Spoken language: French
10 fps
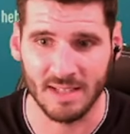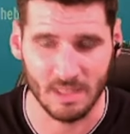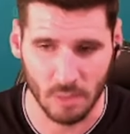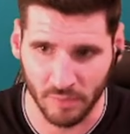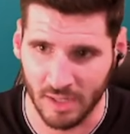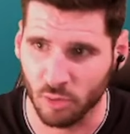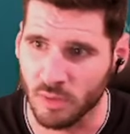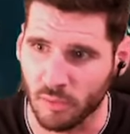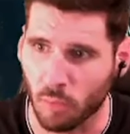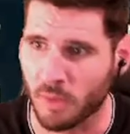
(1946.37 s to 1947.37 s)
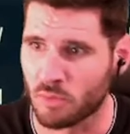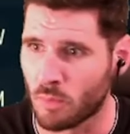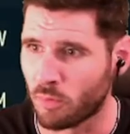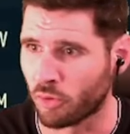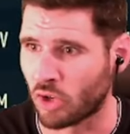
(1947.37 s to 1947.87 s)
bien Valadoïde, hein, ne faut pas que je me
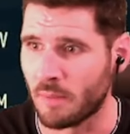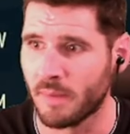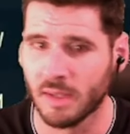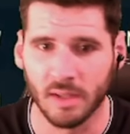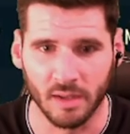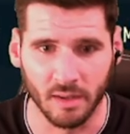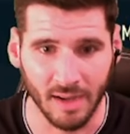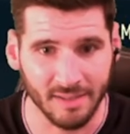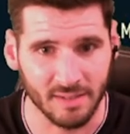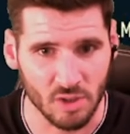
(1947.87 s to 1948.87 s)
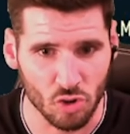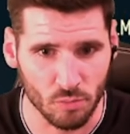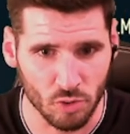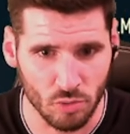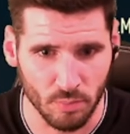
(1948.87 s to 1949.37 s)
plante quand même. Euh, ah si, je
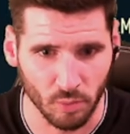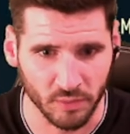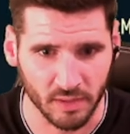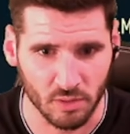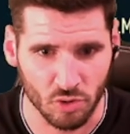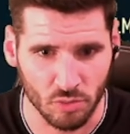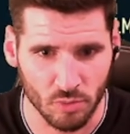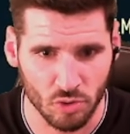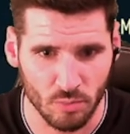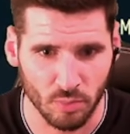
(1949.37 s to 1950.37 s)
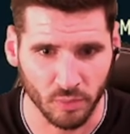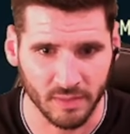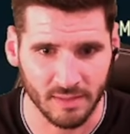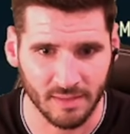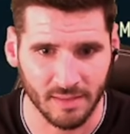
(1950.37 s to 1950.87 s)
me suis planté, je me suis
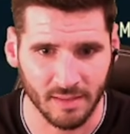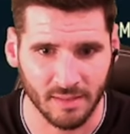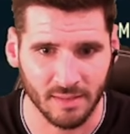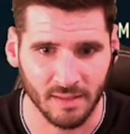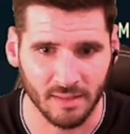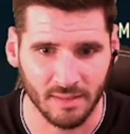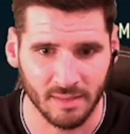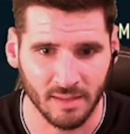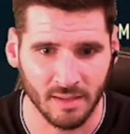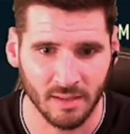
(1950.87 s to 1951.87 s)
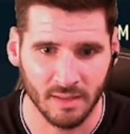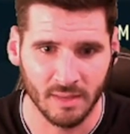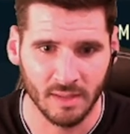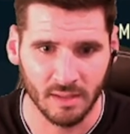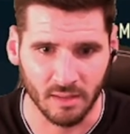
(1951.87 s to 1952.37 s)
planté, c'est, c'est, c'est...
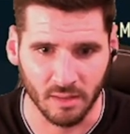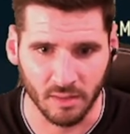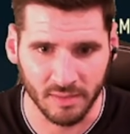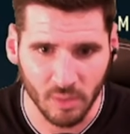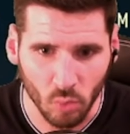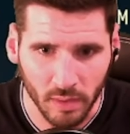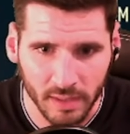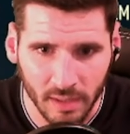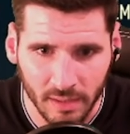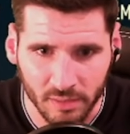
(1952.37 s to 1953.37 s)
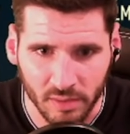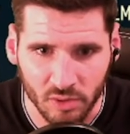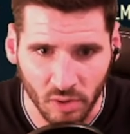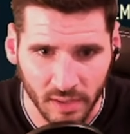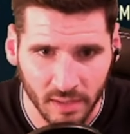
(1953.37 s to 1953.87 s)
Euh, c'est quoi les gars Attendez que
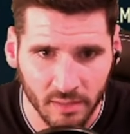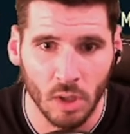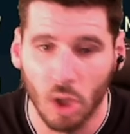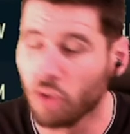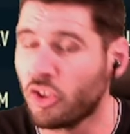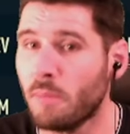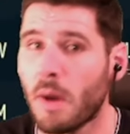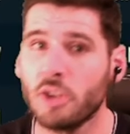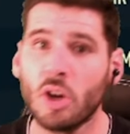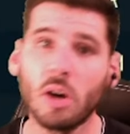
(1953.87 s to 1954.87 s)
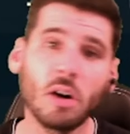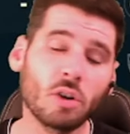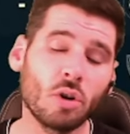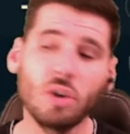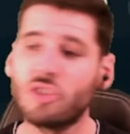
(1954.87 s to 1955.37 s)
je regarde. C'est que les